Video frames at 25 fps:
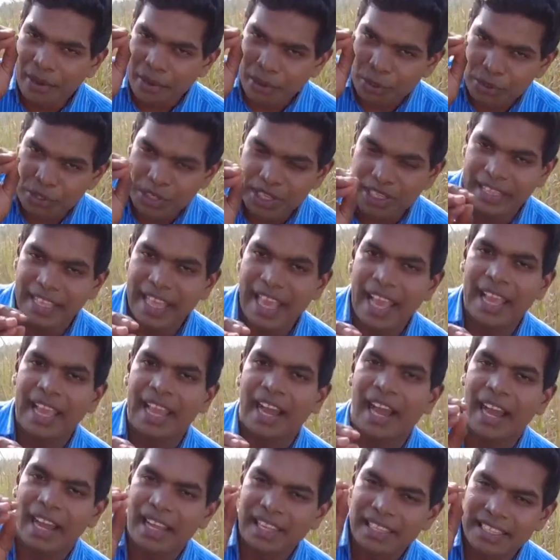கொஞ்சம்
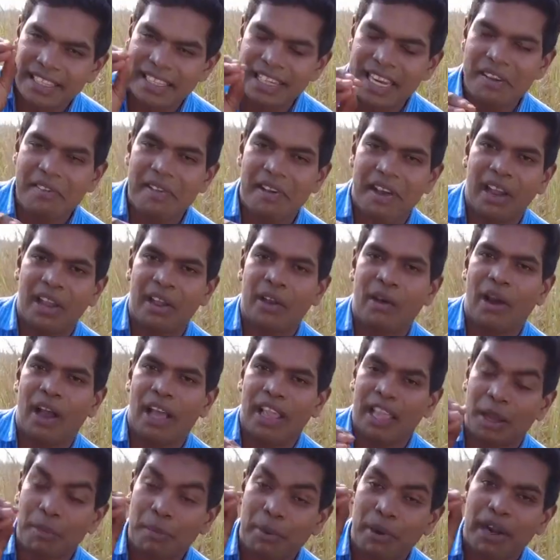தேங்காய் சின்ன வெங்காயம்
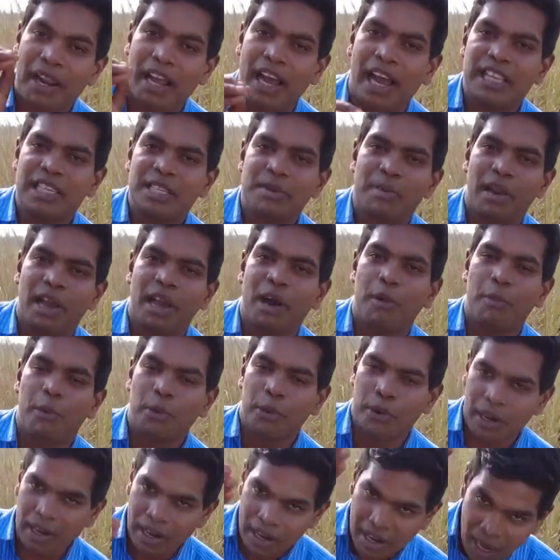அதுக்கப்புறம் காஞ்ச மிளகாய்
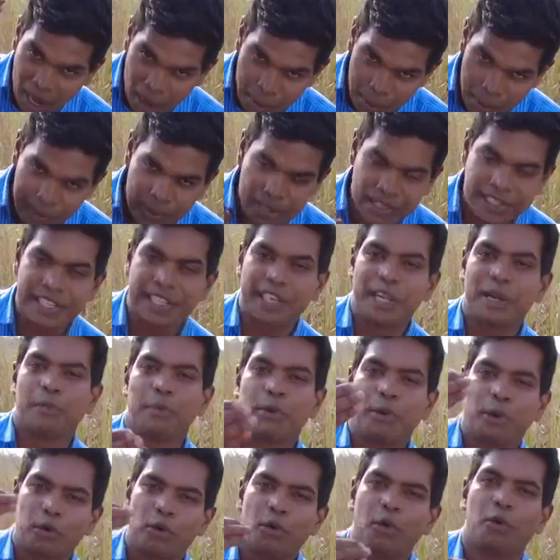போட்டு அப்படியே சிக்கனை
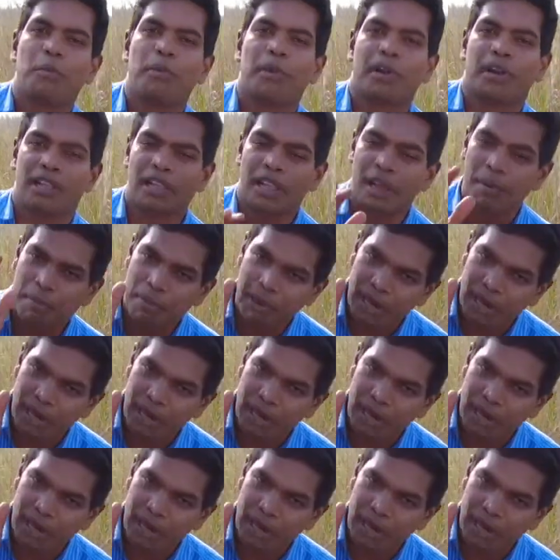போட்டு குக் பண்ணுறது தான்